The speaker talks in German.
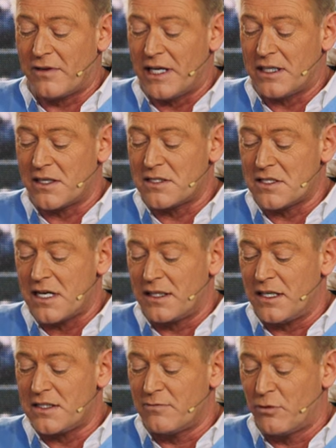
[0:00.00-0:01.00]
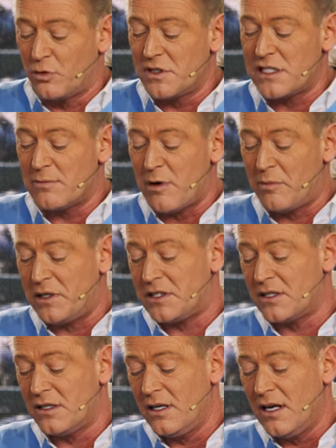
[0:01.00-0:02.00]
weiter. Sie sagen jetzt im Wohnzimmer
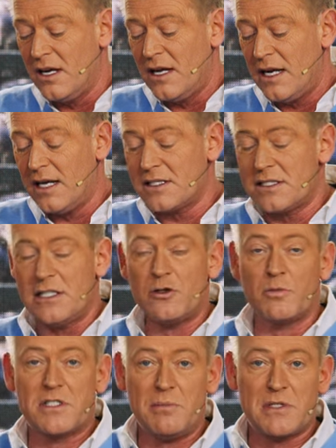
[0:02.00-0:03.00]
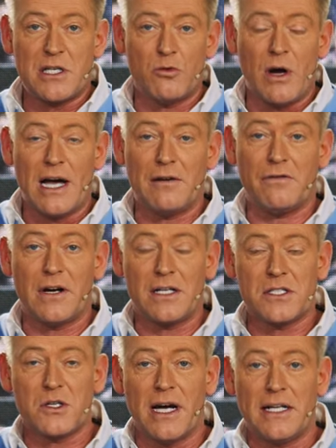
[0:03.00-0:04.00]
bitte erst nicht um 17 Uhr anfangen
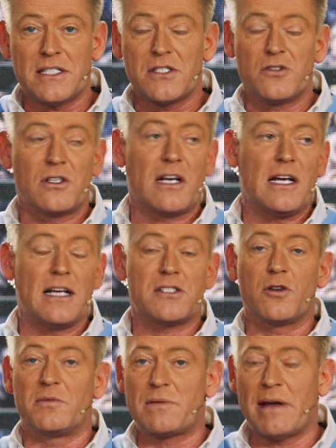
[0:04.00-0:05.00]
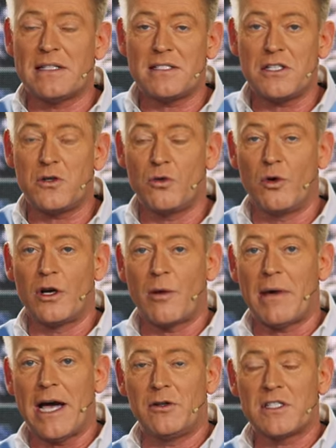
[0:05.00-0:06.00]
zu heizen, sondern erst um 20 Uhr oder um
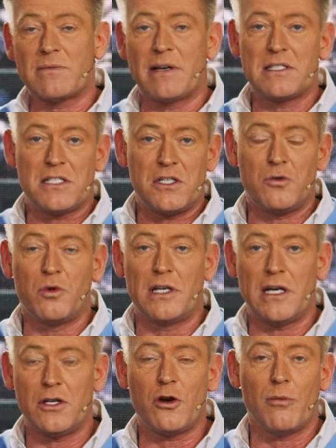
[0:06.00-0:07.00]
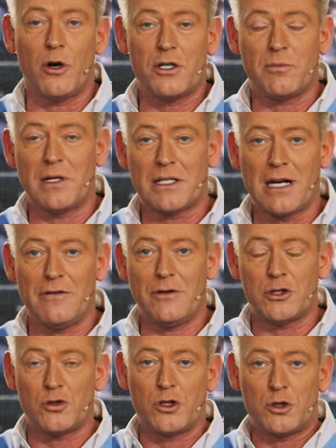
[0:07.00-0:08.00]
21 Uhr, denn ich komme heute mal drei, vier
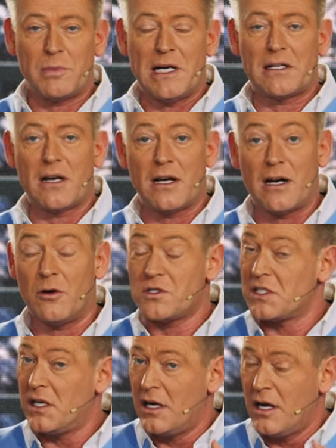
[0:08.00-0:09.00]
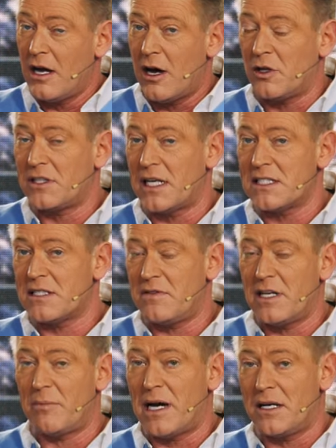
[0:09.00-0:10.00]
Stunden später nach Hause. Auch ja. das ist
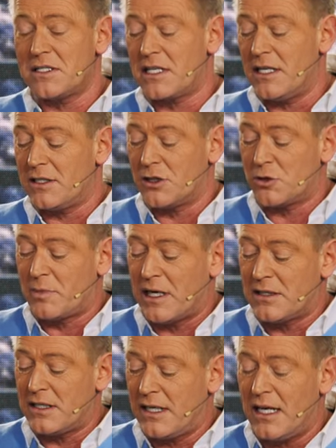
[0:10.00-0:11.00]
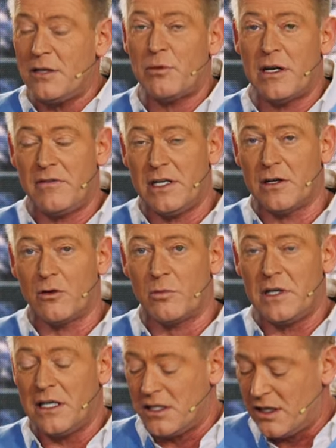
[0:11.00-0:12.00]
wieder bares Geld gespart. Der Gateway wiederum
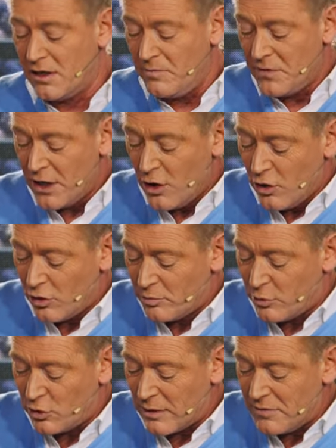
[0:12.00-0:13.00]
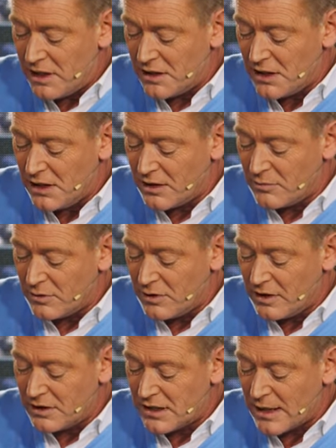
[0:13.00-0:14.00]
geht hin und programmiert Ihren,
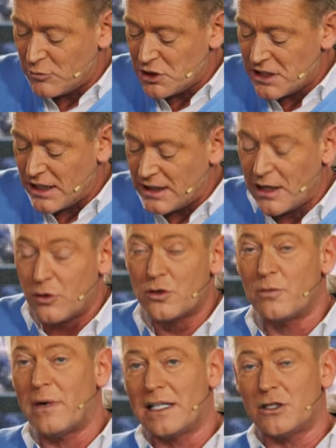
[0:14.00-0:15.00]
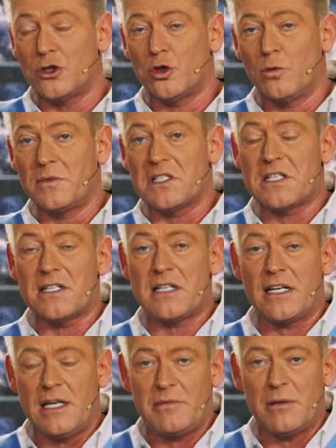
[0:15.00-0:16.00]
Ihren Thermostat automatisch um. Das heißt,
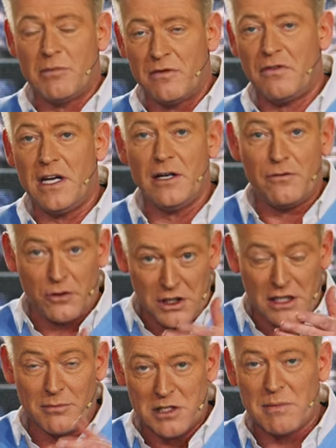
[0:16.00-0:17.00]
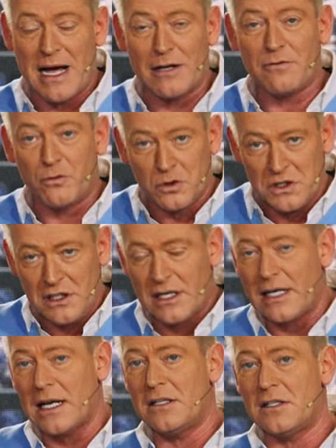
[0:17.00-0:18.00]
er gibt den Befehl von Ihrem Smartphone
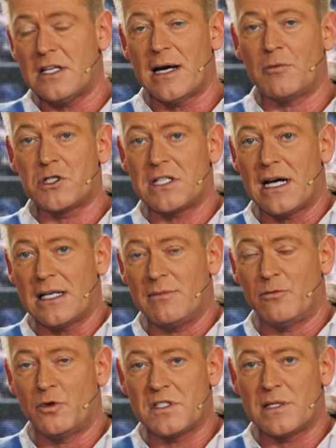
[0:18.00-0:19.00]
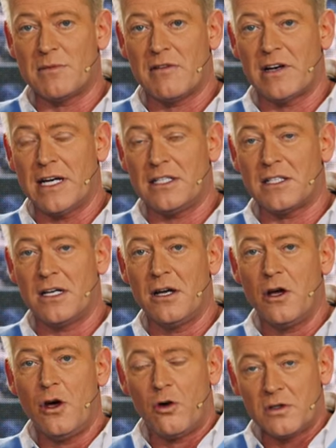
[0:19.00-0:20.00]
direkt an den Thermostat im Wohnzimmer weiter weiter
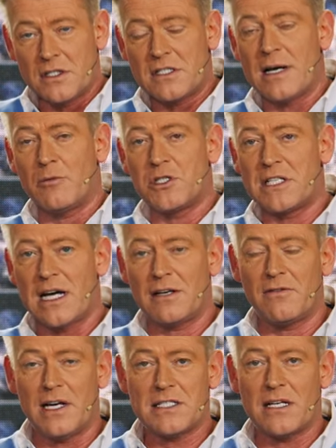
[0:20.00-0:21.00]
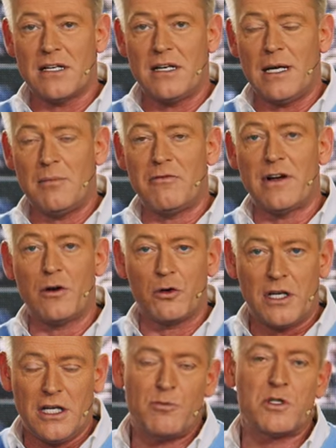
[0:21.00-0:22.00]
und das Thermostat weiß dann in dem Fall,
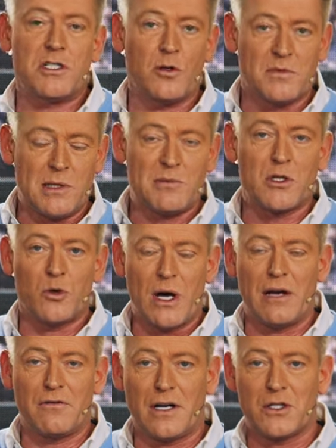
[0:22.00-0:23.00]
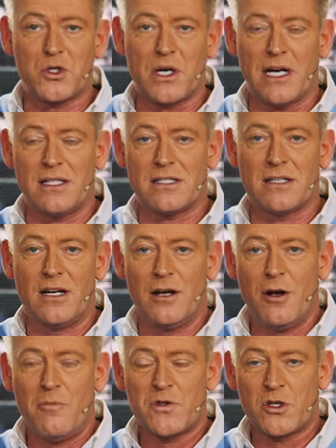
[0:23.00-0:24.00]
okay, ich muss nicht um 17 Uhr anfangen zu heizen,
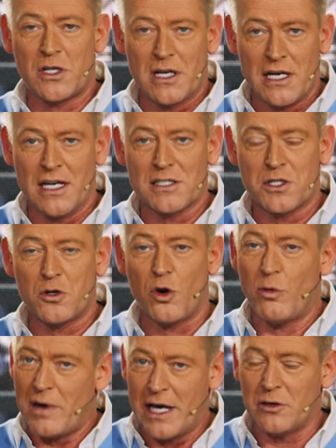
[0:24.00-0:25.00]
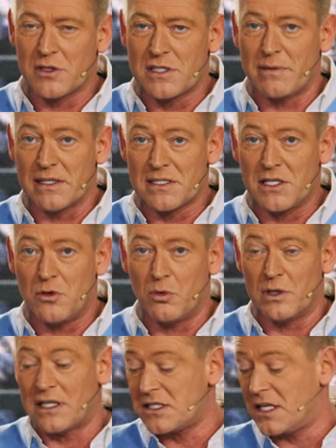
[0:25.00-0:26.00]
sondern erst um 21
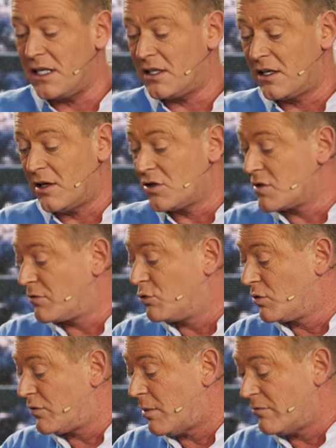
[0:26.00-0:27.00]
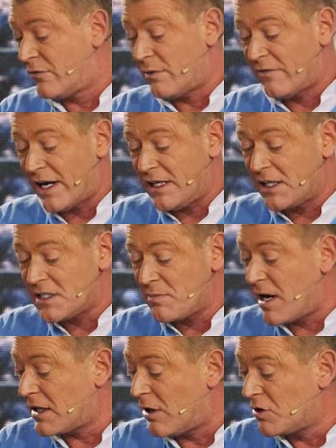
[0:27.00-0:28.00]
Uhr. Das geht genauso gut vom, vom
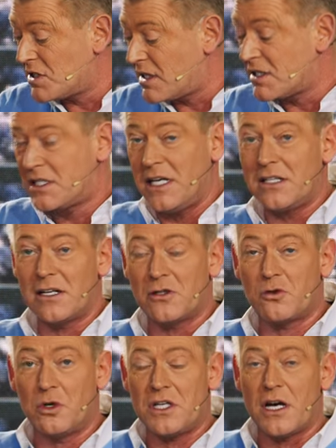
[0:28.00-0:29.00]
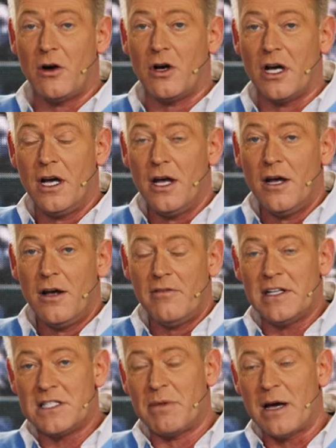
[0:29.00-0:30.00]
Weihnachtsmarkt aus, das geht natürlich auch
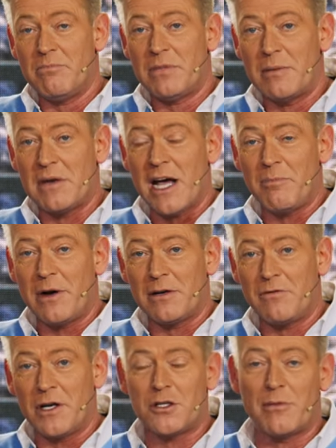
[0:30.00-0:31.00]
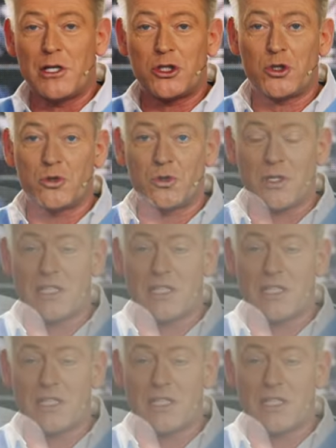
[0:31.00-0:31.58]
wenn Sie beim, beim Nachbarn vielleicht noch mal eine Stunde oder